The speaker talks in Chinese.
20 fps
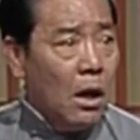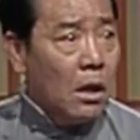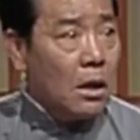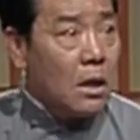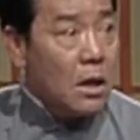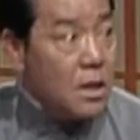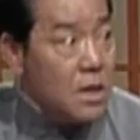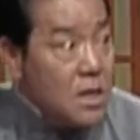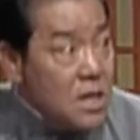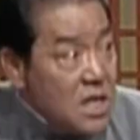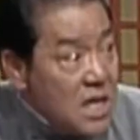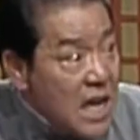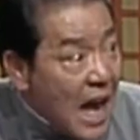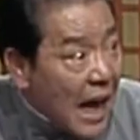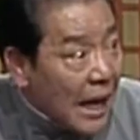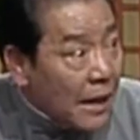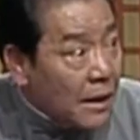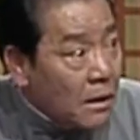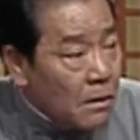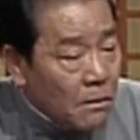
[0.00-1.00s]
他一
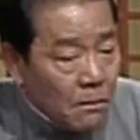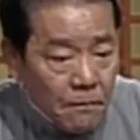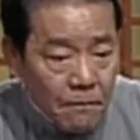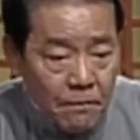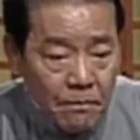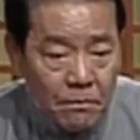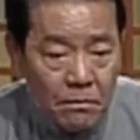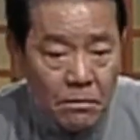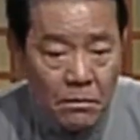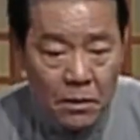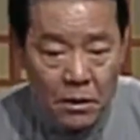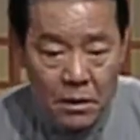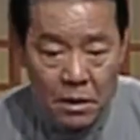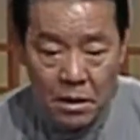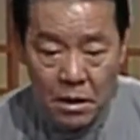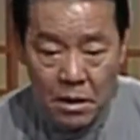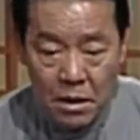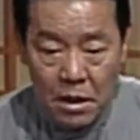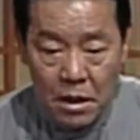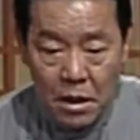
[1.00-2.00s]
眼
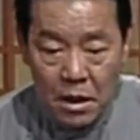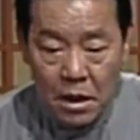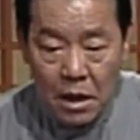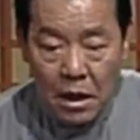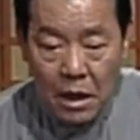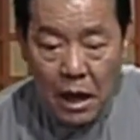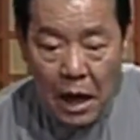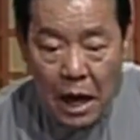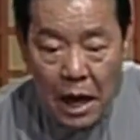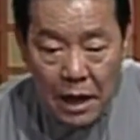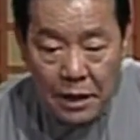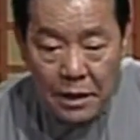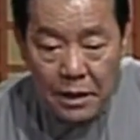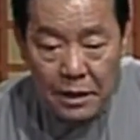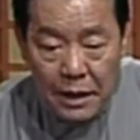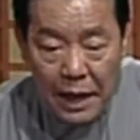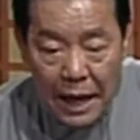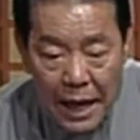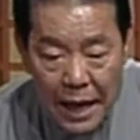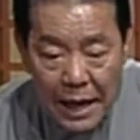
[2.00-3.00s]
看着
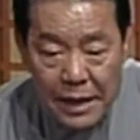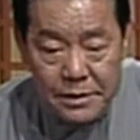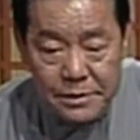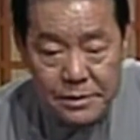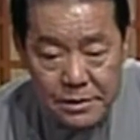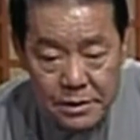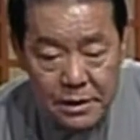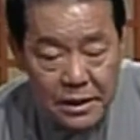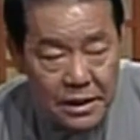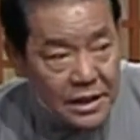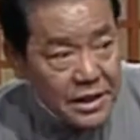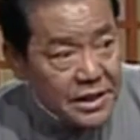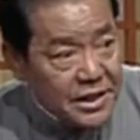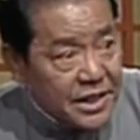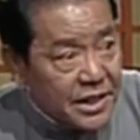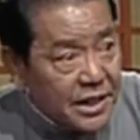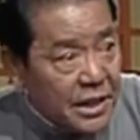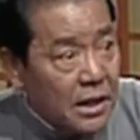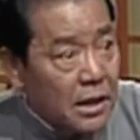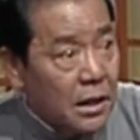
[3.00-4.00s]
太子李
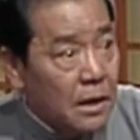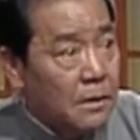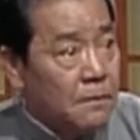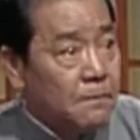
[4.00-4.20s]
琦了，